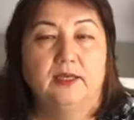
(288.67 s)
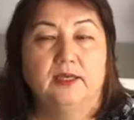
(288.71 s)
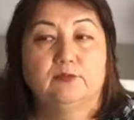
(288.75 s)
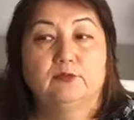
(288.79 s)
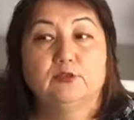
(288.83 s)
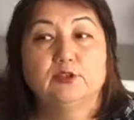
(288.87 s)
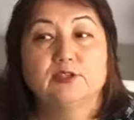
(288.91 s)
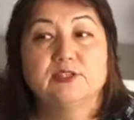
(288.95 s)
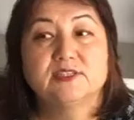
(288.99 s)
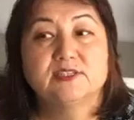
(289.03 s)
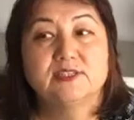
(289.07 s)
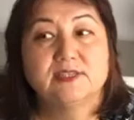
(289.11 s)
И
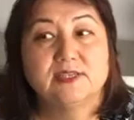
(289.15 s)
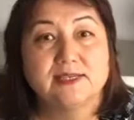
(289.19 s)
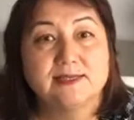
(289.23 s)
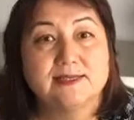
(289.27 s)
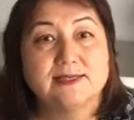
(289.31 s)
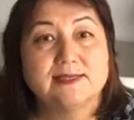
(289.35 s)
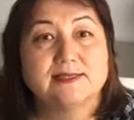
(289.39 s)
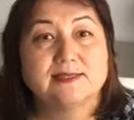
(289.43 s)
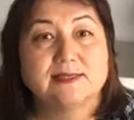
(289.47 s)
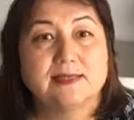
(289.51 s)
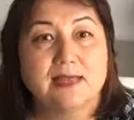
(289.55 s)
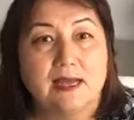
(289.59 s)
вот здесь
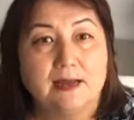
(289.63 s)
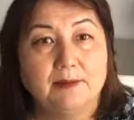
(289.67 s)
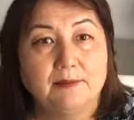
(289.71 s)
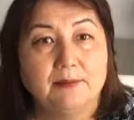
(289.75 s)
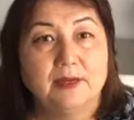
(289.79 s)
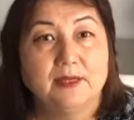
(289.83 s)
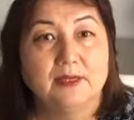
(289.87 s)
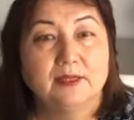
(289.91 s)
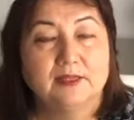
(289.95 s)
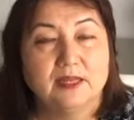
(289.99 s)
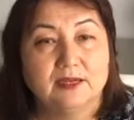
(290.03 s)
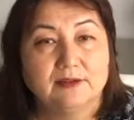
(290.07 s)

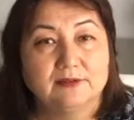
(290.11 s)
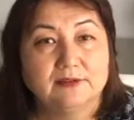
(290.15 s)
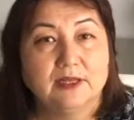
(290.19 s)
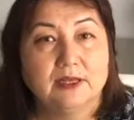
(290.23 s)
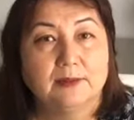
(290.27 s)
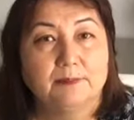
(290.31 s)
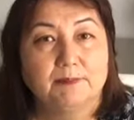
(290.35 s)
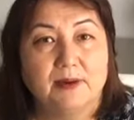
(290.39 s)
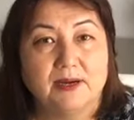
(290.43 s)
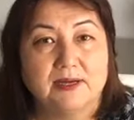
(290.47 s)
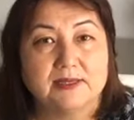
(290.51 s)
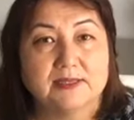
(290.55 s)
самая главная
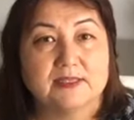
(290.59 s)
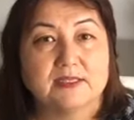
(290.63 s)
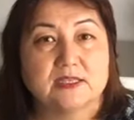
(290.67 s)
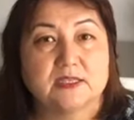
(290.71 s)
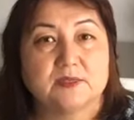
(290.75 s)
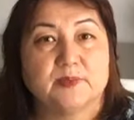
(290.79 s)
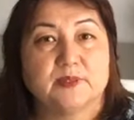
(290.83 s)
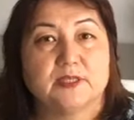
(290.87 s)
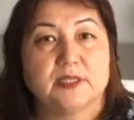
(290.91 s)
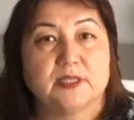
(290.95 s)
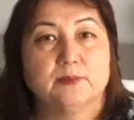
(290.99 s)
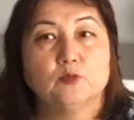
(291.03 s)

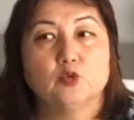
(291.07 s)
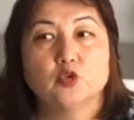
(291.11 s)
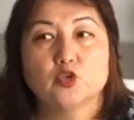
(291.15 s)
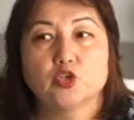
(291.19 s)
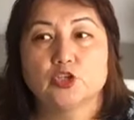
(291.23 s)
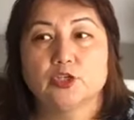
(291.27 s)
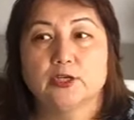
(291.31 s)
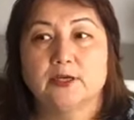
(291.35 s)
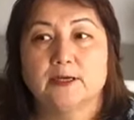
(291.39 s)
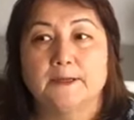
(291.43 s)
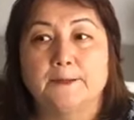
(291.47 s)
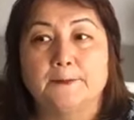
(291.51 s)
опасность, потому
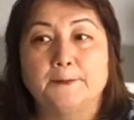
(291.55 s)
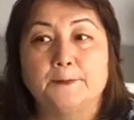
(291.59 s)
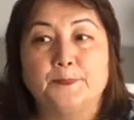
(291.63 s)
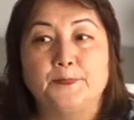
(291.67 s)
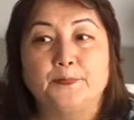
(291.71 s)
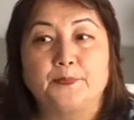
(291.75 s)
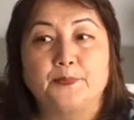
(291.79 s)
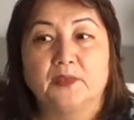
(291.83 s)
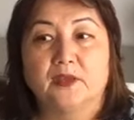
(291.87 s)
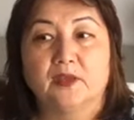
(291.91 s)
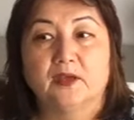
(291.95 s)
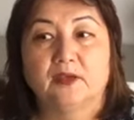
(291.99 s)
что
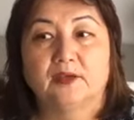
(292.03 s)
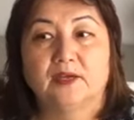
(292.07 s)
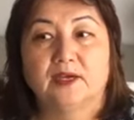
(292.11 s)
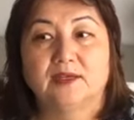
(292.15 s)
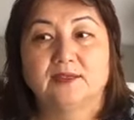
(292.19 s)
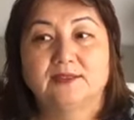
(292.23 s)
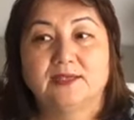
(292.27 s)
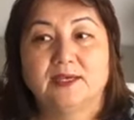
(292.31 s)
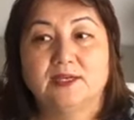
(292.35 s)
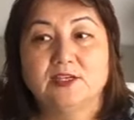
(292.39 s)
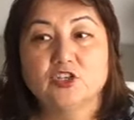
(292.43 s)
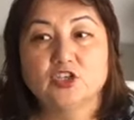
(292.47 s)

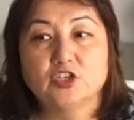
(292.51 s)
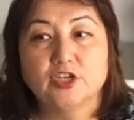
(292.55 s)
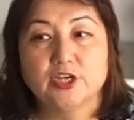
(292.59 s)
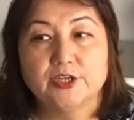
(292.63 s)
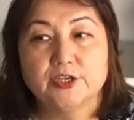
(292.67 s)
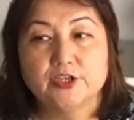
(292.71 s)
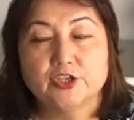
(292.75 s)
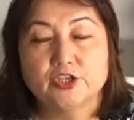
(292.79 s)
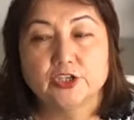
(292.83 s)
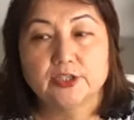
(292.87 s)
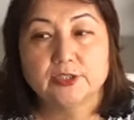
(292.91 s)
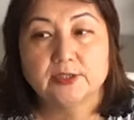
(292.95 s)
когда
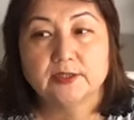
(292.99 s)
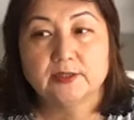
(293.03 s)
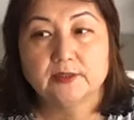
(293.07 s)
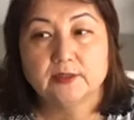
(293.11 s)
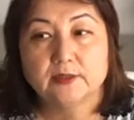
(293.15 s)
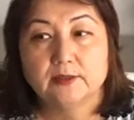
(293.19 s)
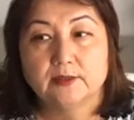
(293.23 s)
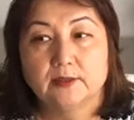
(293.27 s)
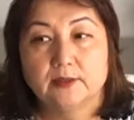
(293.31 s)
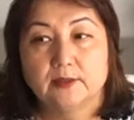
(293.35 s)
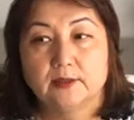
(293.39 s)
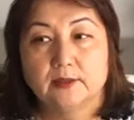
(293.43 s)

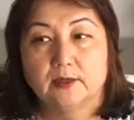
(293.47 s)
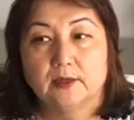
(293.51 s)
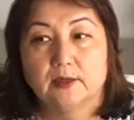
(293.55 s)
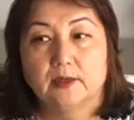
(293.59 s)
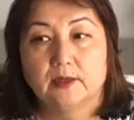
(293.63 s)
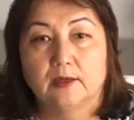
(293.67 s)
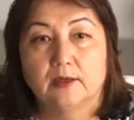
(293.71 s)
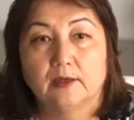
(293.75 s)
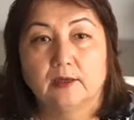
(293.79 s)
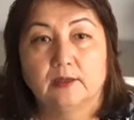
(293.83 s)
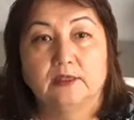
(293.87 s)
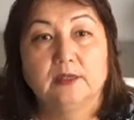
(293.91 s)
женщина
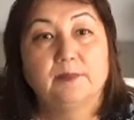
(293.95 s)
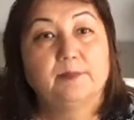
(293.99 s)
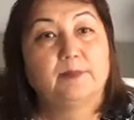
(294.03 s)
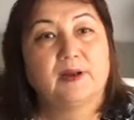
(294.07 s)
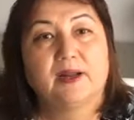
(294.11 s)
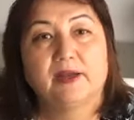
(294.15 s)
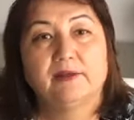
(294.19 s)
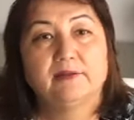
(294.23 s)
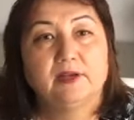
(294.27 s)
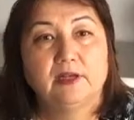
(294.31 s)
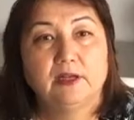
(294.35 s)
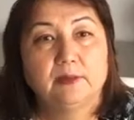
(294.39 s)

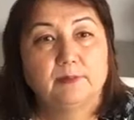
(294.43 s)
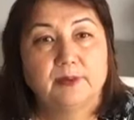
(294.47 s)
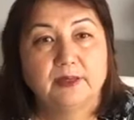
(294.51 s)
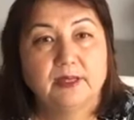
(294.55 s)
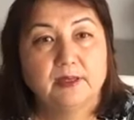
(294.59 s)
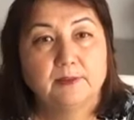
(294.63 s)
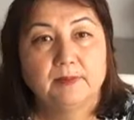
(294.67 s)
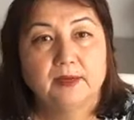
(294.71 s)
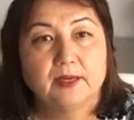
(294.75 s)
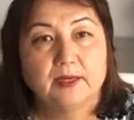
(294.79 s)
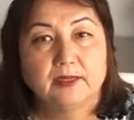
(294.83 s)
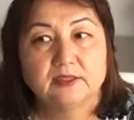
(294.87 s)
неправильно
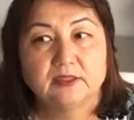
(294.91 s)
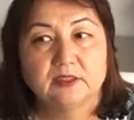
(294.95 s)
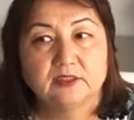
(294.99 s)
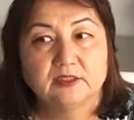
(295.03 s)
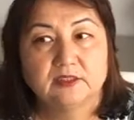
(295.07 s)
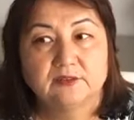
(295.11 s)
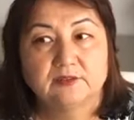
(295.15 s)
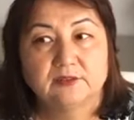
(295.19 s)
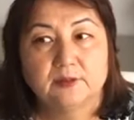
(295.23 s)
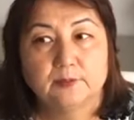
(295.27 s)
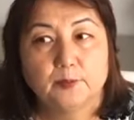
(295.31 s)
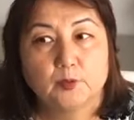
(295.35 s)
понимает
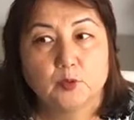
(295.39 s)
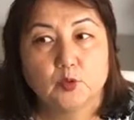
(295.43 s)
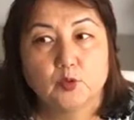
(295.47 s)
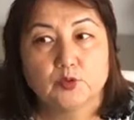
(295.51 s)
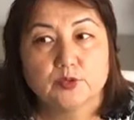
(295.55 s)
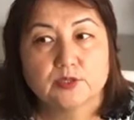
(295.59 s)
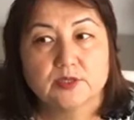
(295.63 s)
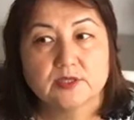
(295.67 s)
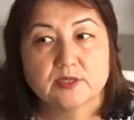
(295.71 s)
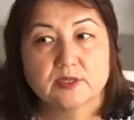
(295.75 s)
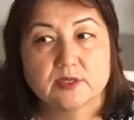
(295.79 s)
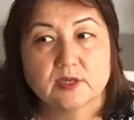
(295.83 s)
этот
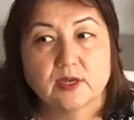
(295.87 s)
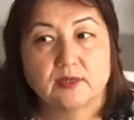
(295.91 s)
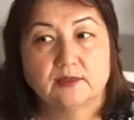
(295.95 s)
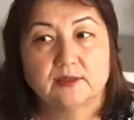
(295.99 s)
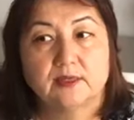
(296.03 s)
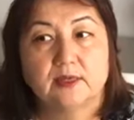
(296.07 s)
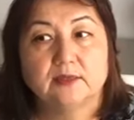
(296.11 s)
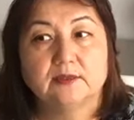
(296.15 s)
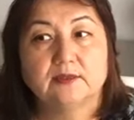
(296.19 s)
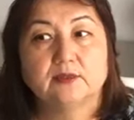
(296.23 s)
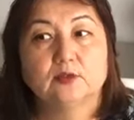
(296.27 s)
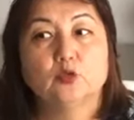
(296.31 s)
вопрос,
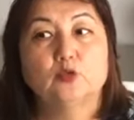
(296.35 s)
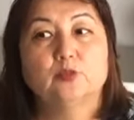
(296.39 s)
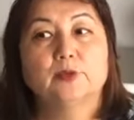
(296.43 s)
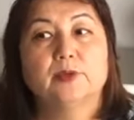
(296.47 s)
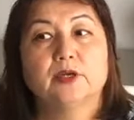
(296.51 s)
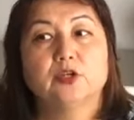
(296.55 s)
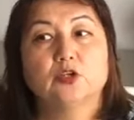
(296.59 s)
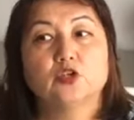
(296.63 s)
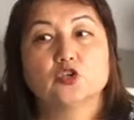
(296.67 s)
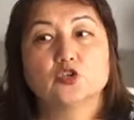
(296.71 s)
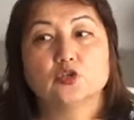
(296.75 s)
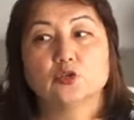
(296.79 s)
она
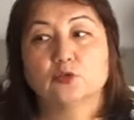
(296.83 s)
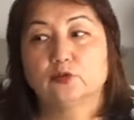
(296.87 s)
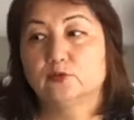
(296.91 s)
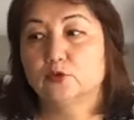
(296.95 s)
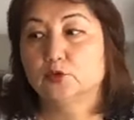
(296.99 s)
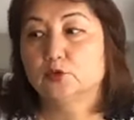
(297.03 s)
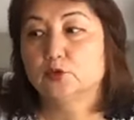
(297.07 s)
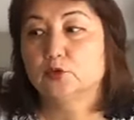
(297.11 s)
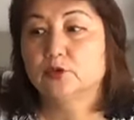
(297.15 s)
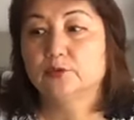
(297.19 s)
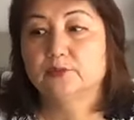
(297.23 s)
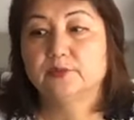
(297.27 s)
думает, что
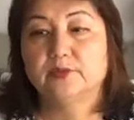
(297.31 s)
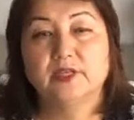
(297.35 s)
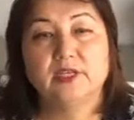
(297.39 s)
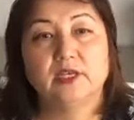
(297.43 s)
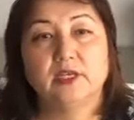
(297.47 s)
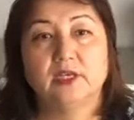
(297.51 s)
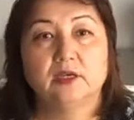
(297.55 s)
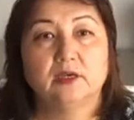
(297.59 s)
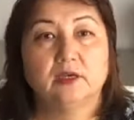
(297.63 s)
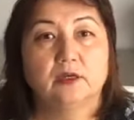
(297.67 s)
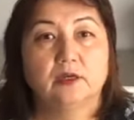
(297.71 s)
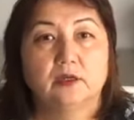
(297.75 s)
вот он
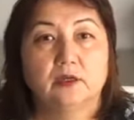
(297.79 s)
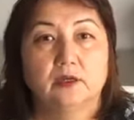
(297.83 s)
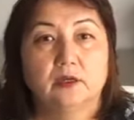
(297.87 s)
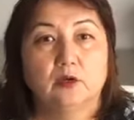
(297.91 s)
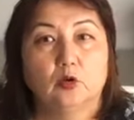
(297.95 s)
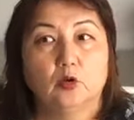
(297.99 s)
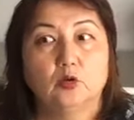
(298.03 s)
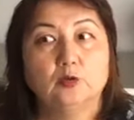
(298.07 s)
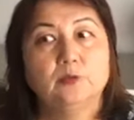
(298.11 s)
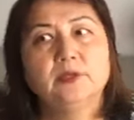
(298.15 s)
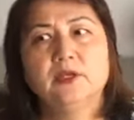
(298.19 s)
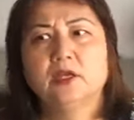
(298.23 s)
мне,
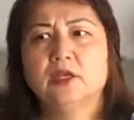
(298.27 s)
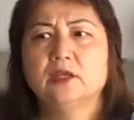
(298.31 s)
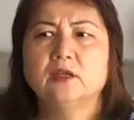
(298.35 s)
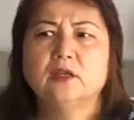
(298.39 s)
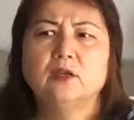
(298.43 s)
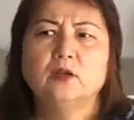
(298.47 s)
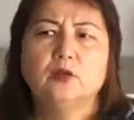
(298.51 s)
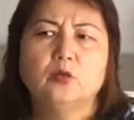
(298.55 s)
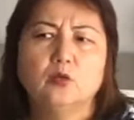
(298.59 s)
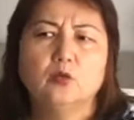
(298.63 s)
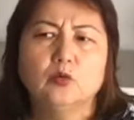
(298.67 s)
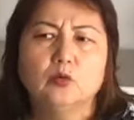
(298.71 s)
он меня
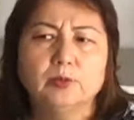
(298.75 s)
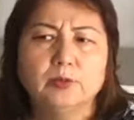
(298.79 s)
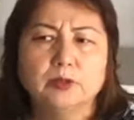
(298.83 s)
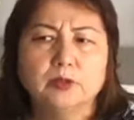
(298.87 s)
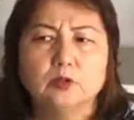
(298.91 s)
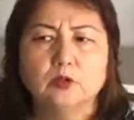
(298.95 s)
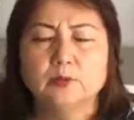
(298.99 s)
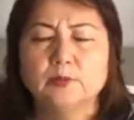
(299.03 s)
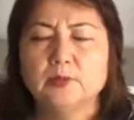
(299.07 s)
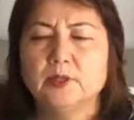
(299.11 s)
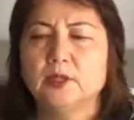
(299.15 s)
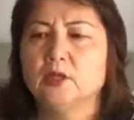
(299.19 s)
не
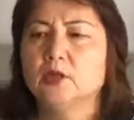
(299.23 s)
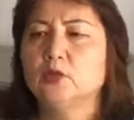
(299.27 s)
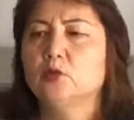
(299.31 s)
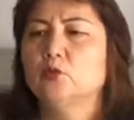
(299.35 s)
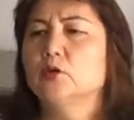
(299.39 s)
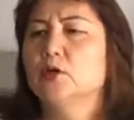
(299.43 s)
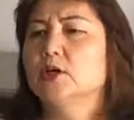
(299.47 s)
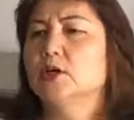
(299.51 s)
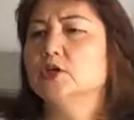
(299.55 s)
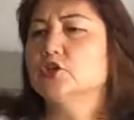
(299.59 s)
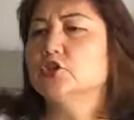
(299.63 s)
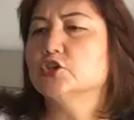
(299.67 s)
любит, он меня не
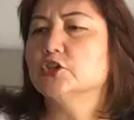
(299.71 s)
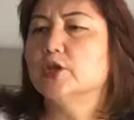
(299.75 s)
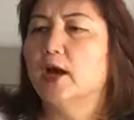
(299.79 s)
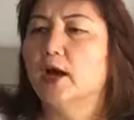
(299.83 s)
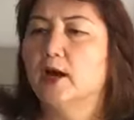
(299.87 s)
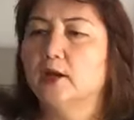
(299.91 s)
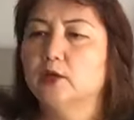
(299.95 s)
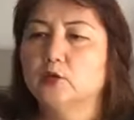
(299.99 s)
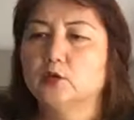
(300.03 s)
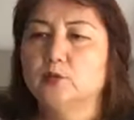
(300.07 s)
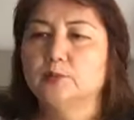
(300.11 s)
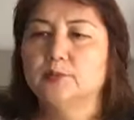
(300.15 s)

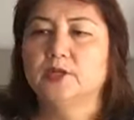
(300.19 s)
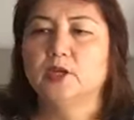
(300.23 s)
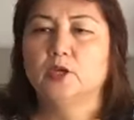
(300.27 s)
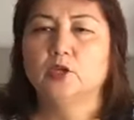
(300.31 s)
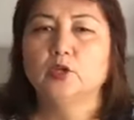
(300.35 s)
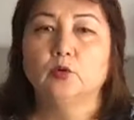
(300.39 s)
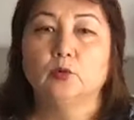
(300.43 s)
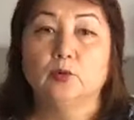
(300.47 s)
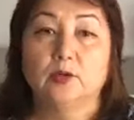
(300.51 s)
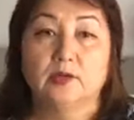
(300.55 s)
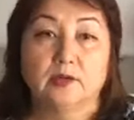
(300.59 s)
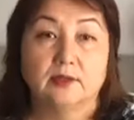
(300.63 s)
угождает, он меня
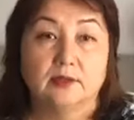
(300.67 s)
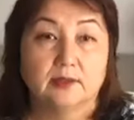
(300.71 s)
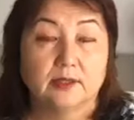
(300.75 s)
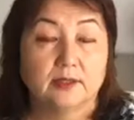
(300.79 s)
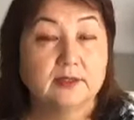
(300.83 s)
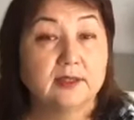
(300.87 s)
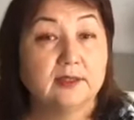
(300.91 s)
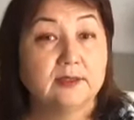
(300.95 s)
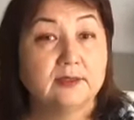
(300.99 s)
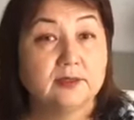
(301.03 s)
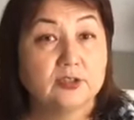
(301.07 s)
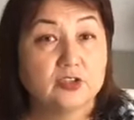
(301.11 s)
не...
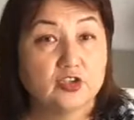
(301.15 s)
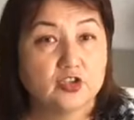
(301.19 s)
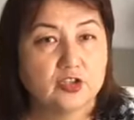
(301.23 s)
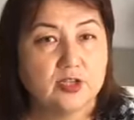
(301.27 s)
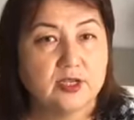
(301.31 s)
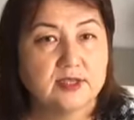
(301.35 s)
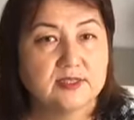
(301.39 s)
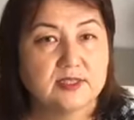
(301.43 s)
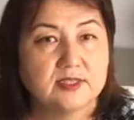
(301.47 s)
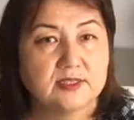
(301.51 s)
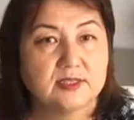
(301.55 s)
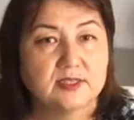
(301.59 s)
Когда она
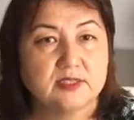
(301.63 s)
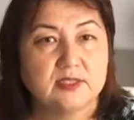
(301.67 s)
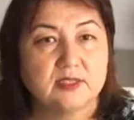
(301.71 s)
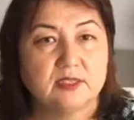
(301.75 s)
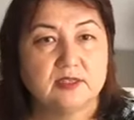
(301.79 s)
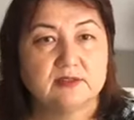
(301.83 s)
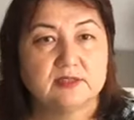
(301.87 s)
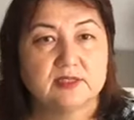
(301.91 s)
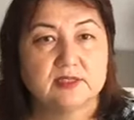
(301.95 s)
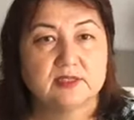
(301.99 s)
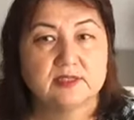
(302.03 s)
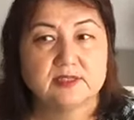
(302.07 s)
начинает
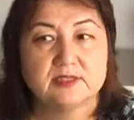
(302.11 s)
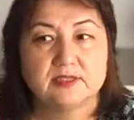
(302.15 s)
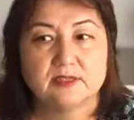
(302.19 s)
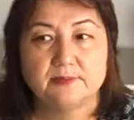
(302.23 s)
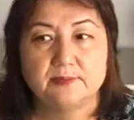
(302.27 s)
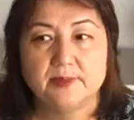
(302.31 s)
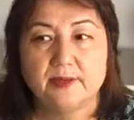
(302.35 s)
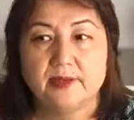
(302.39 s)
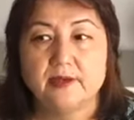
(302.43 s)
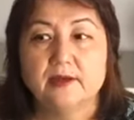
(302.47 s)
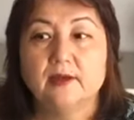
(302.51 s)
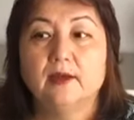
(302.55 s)
зацикливаться на
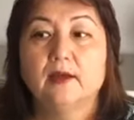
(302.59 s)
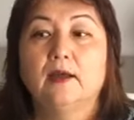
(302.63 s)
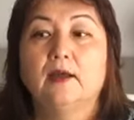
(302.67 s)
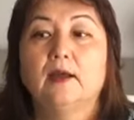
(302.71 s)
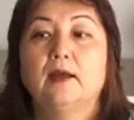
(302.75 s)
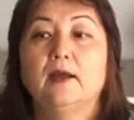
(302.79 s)
себе,